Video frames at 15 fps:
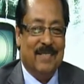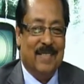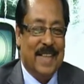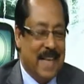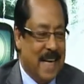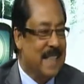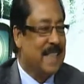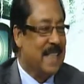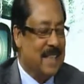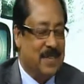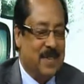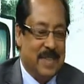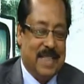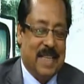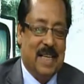মানে হ্যান্ডশেক
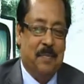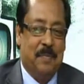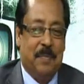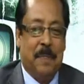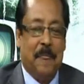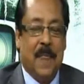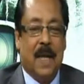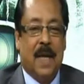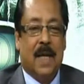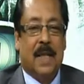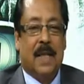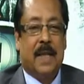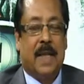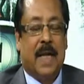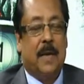করেছি
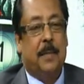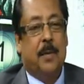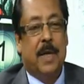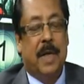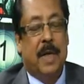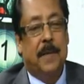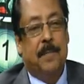তারপরে